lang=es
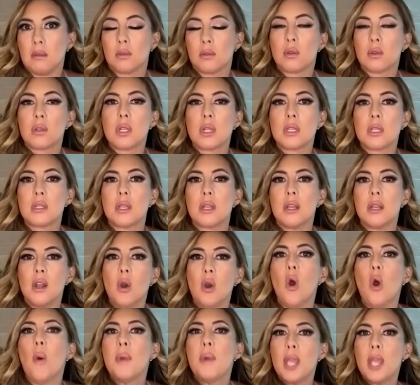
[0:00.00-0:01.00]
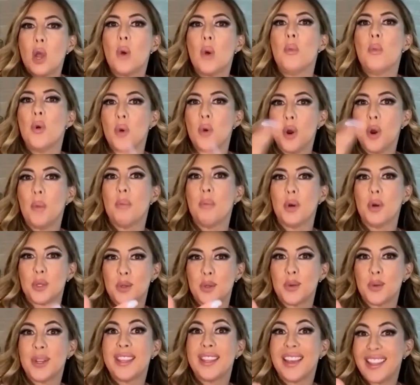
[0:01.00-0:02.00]
Entonces lo vi como una
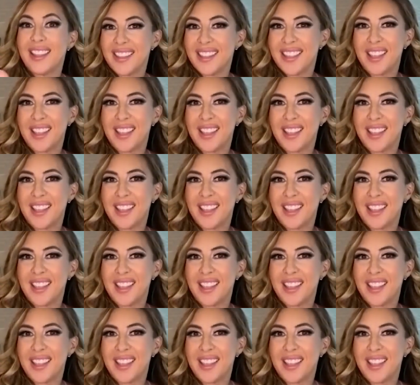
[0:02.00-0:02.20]
oportunidad